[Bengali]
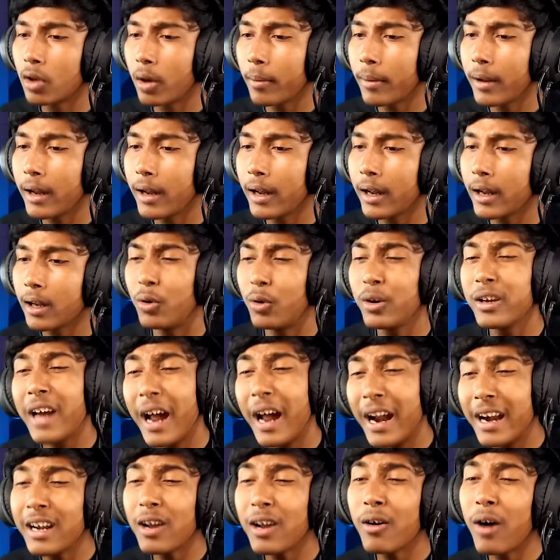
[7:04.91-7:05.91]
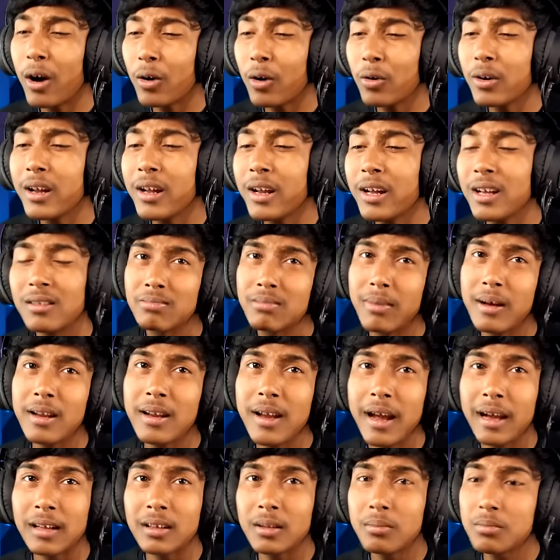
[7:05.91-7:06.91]
তবে ওই গাড়িটাও আগুনে ভাই
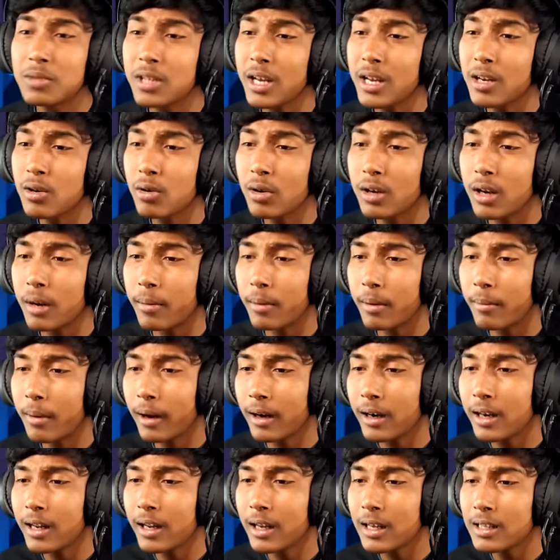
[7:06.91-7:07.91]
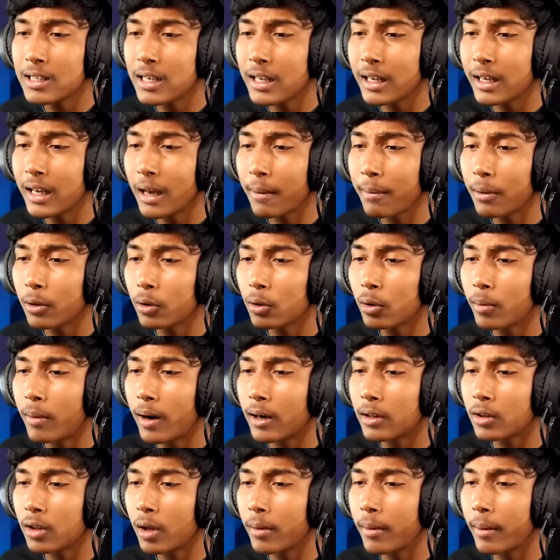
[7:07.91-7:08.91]
একদম চেঞ্জ হয়ে যাবে বাকি ঠিক আছে একে আপাতত
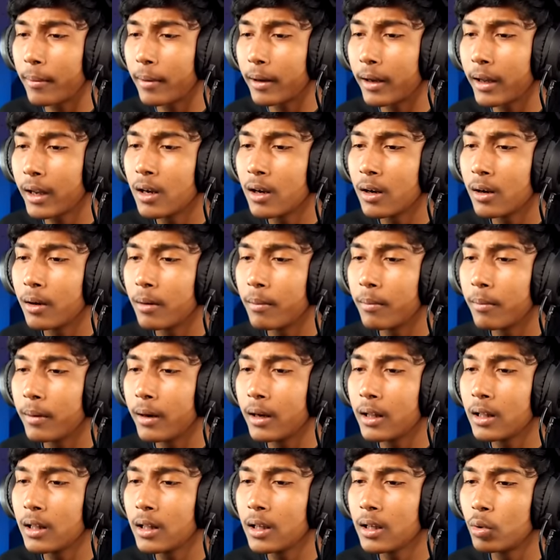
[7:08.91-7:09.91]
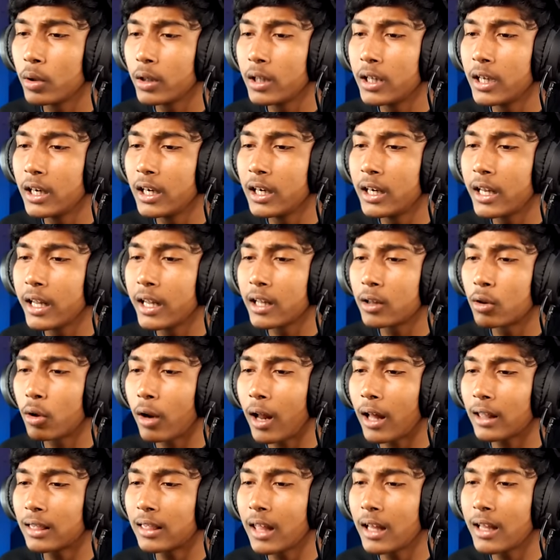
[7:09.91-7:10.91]
মারতে হবে আমাকে মেরে দি তুই গিলটি তোর
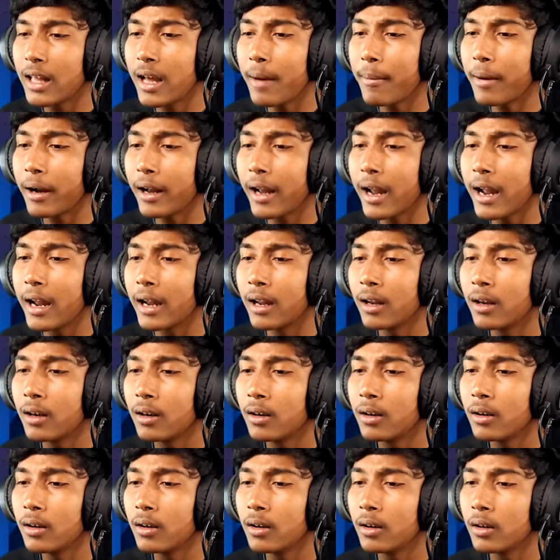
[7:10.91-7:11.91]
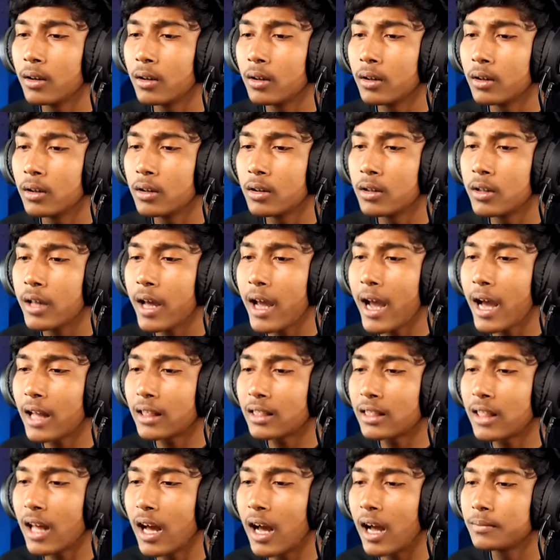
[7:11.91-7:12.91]
আত্মা দে আমাকে দে
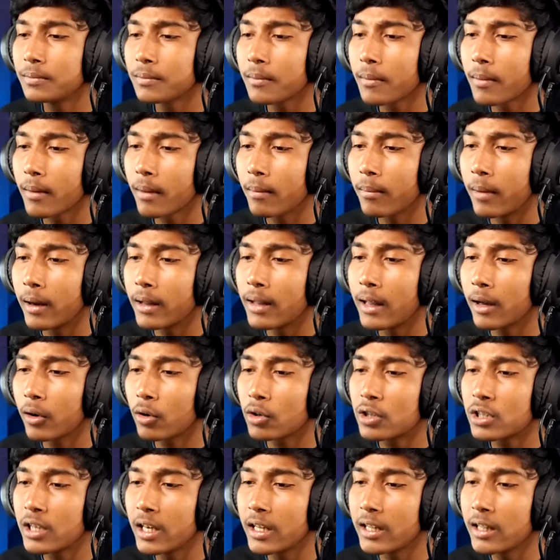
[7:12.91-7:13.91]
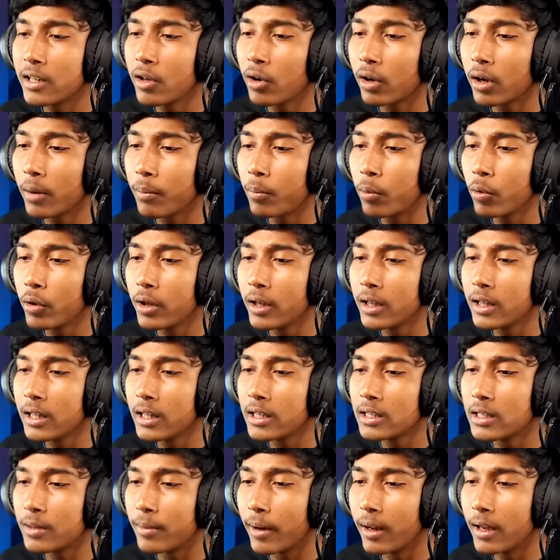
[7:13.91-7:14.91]
আত্মা ভাই দেখো চেন দিয়ে ওকে পুড়িয়ে
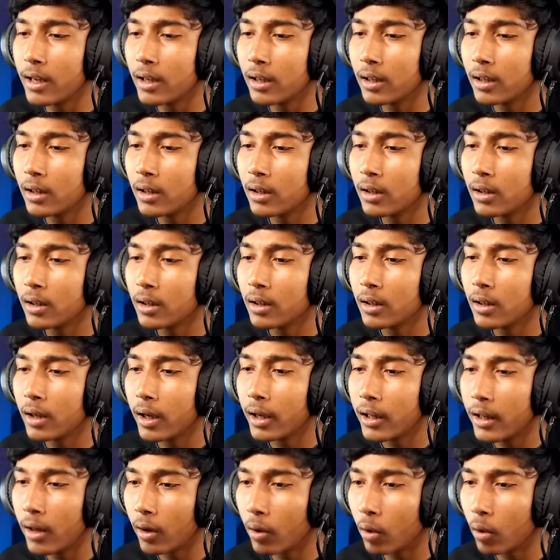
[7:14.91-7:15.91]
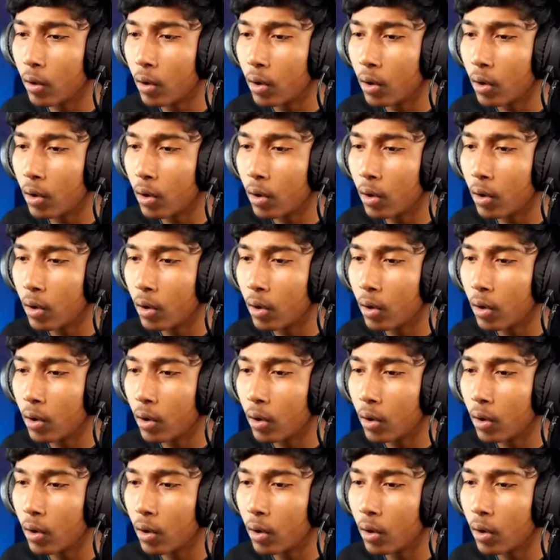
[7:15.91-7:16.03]
দিয়েছি ভাই এই দেখো